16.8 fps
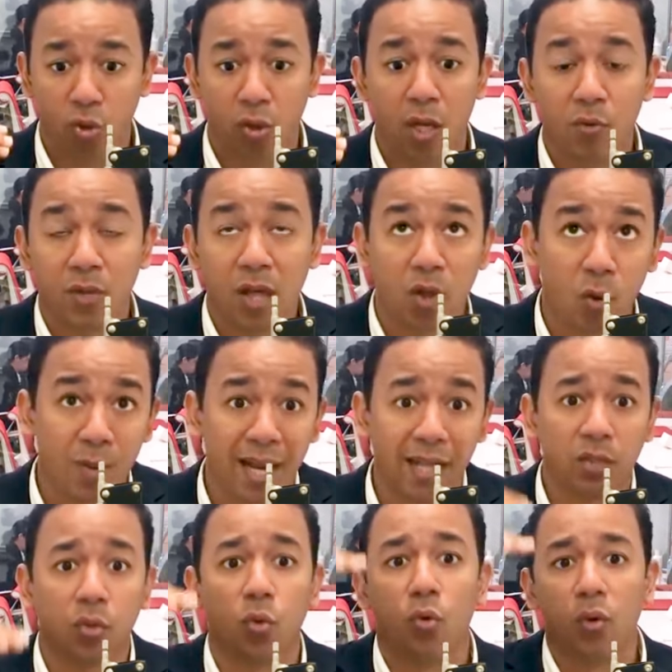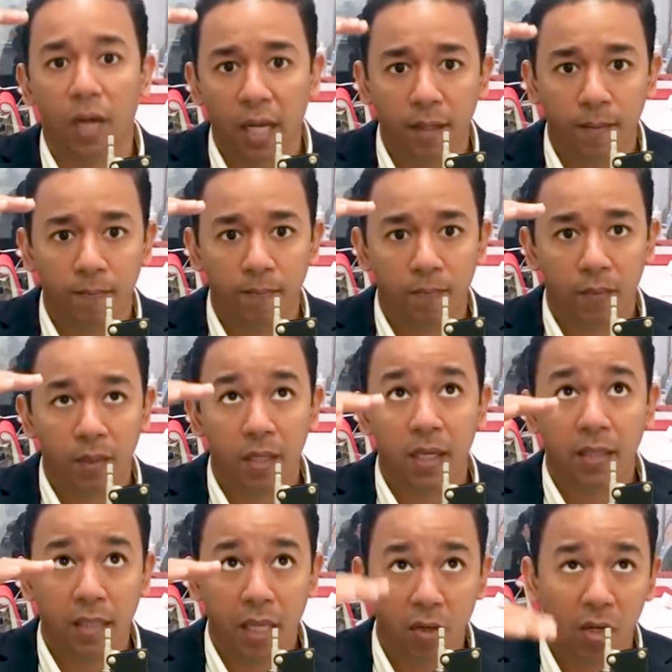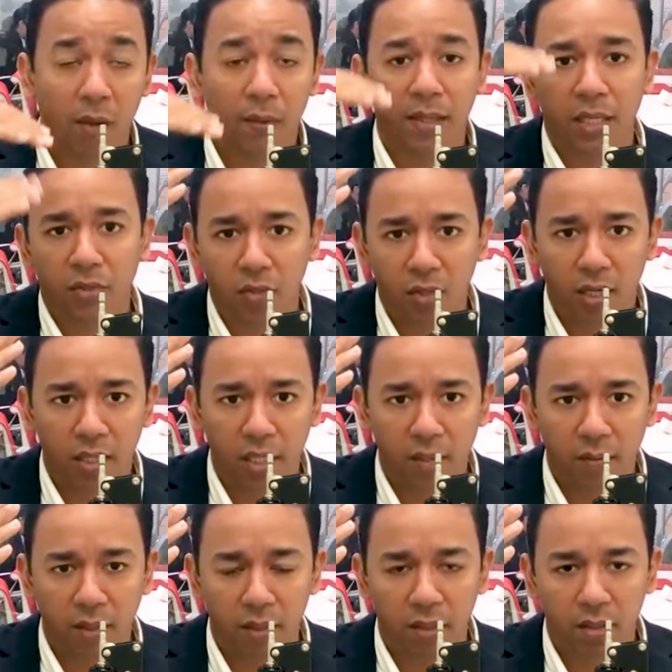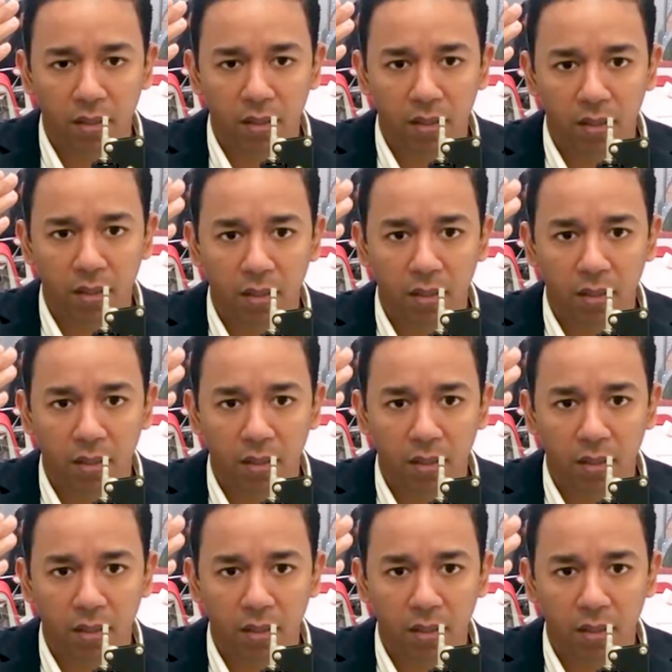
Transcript: yo tengo una doble altura y tengo la habitación arriba